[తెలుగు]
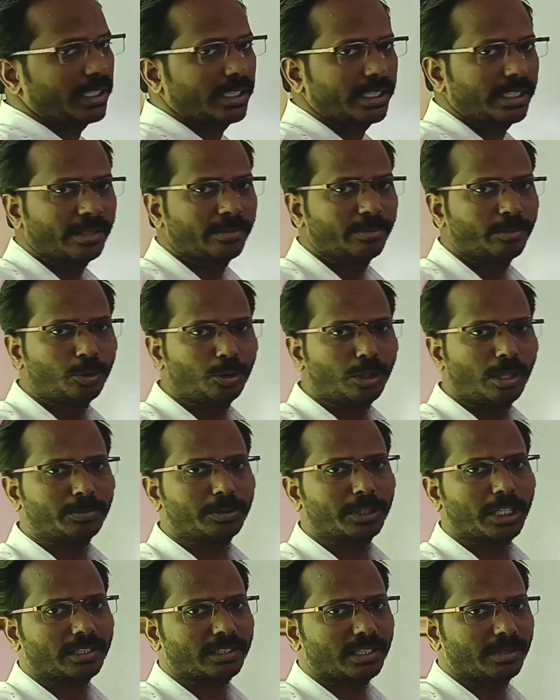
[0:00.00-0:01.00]
ఈ మూడు
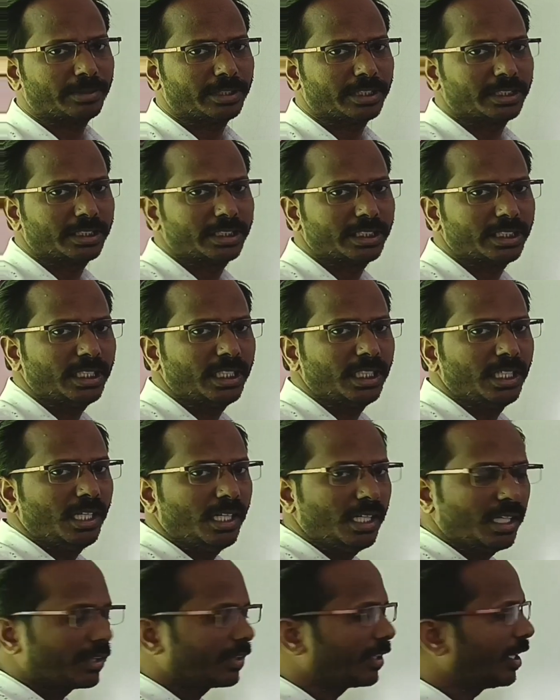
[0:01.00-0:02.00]
అంశాలకు సంబంధించి
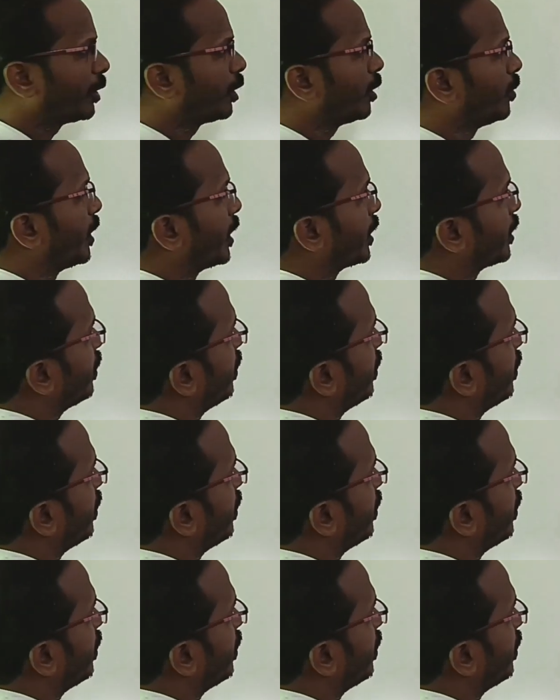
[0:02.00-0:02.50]
దాంతోపాటు